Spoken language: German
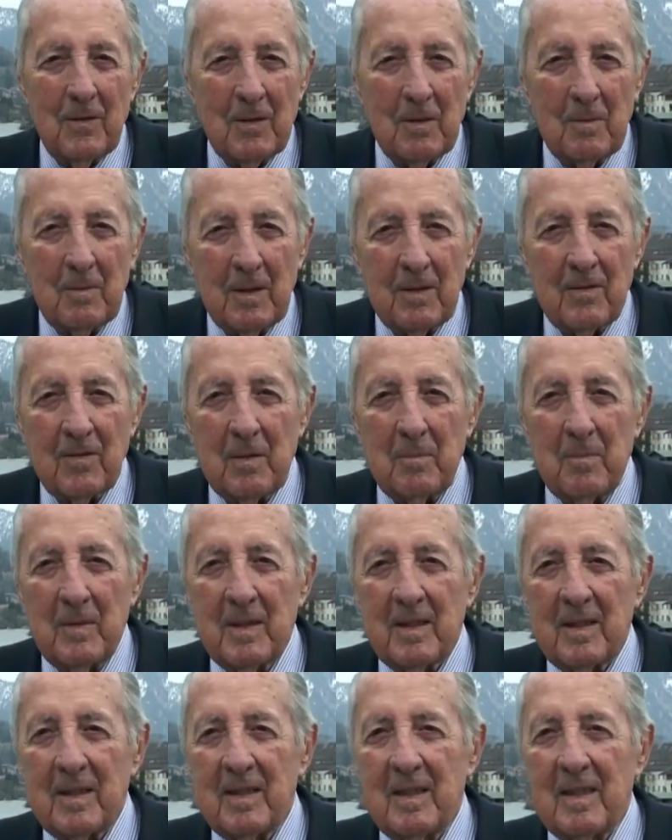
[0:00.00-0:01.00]
gemeinsam
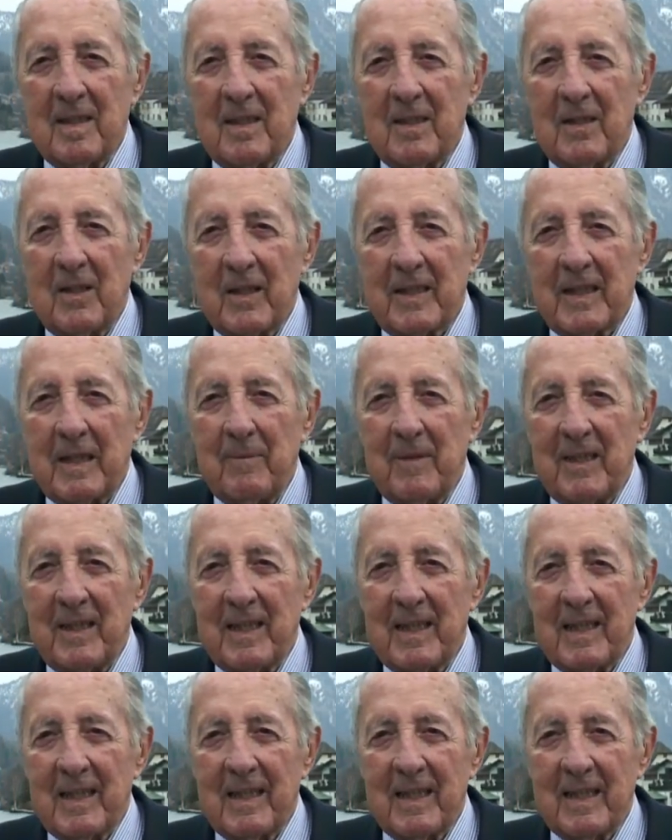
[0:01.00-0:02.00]
mit äh,
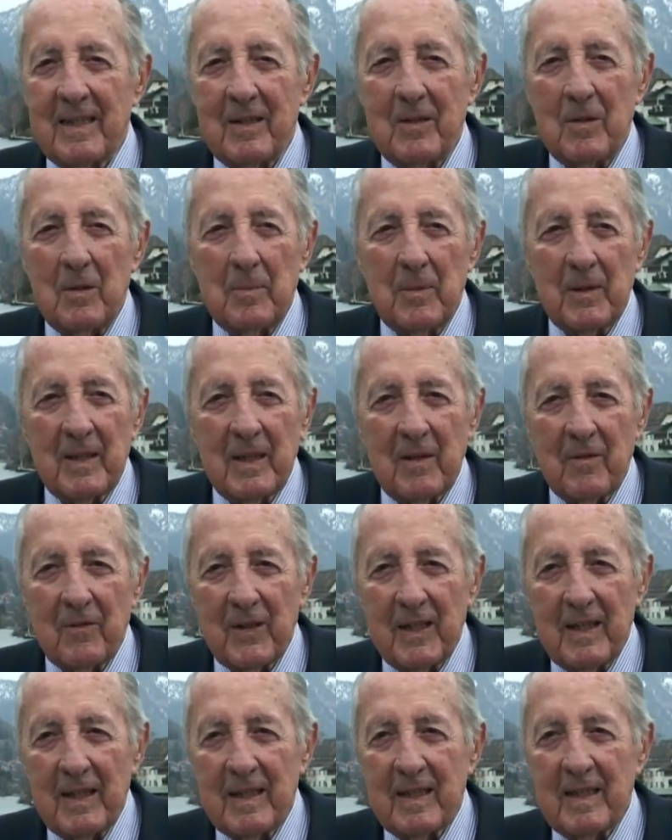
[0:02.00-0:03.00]
Nordamerika, der übrigen
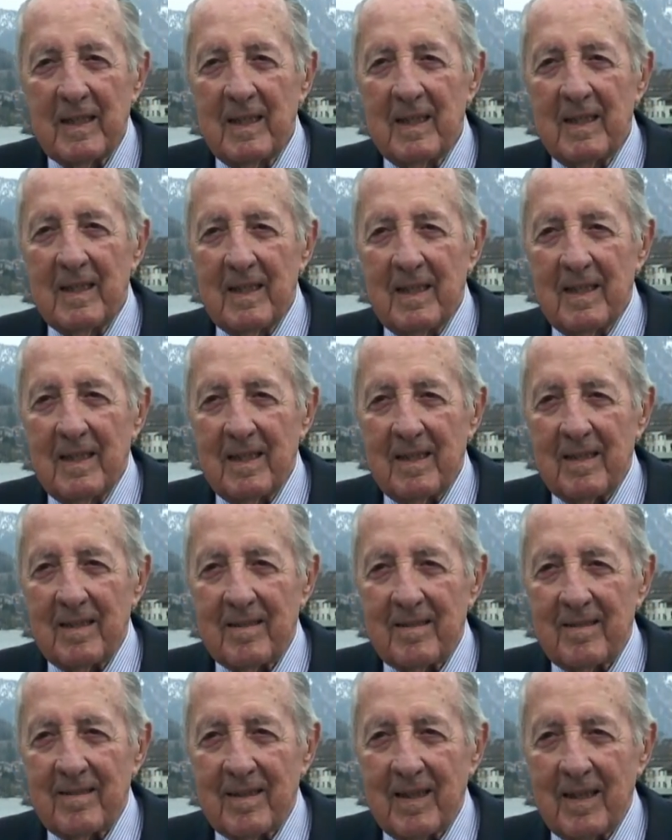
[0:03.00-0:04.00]
Welt,
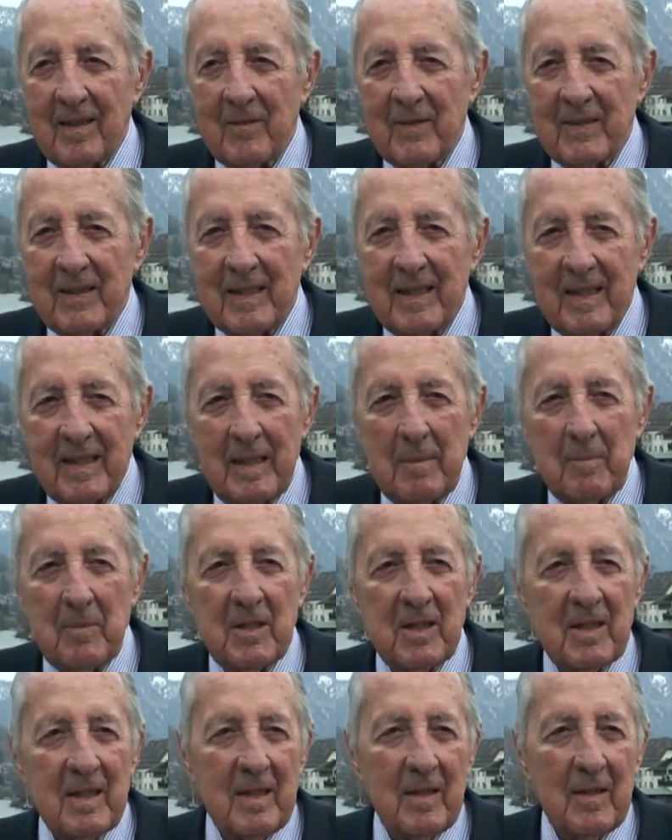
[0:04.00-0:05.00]
äh, sagen wir, den
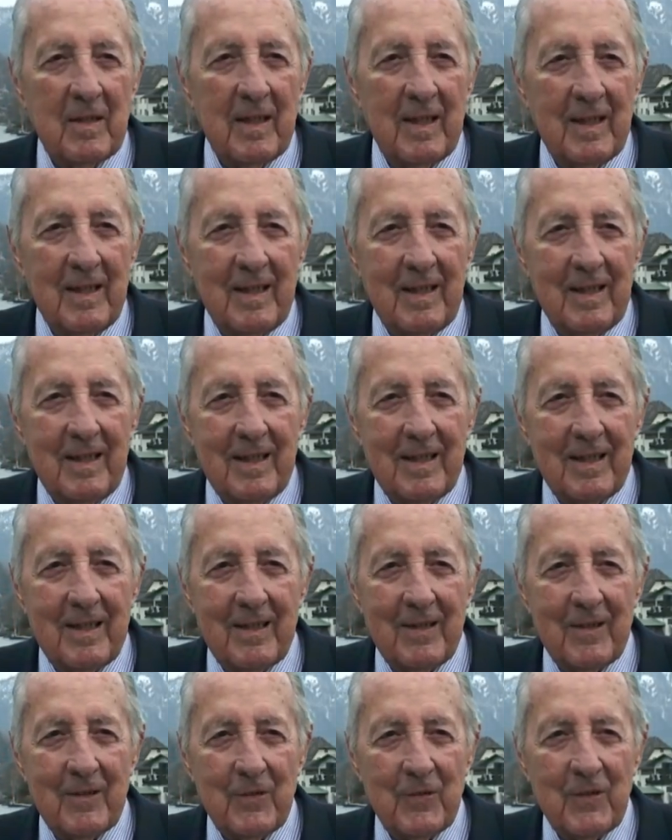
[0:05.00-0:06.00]
Lebensstil äh,
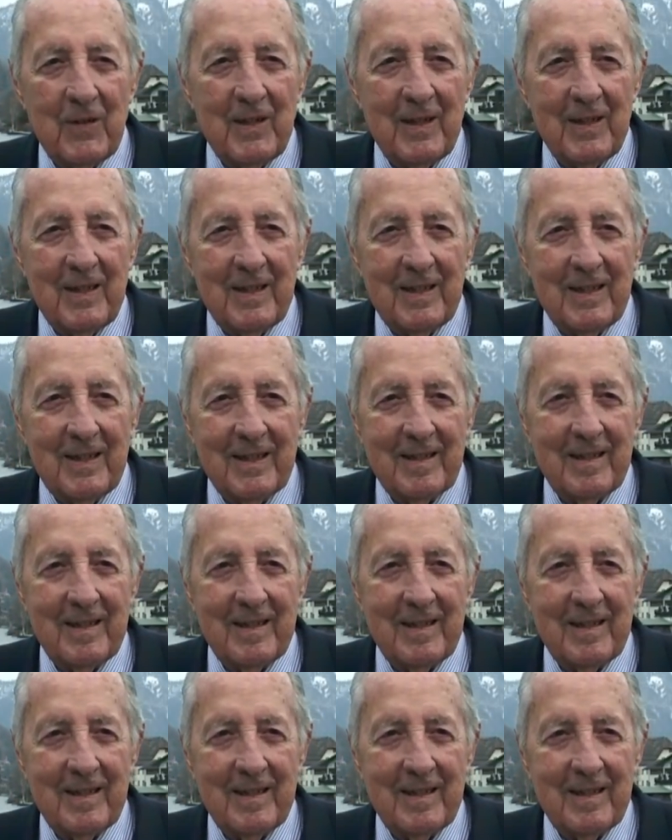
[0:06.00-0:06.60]
äh,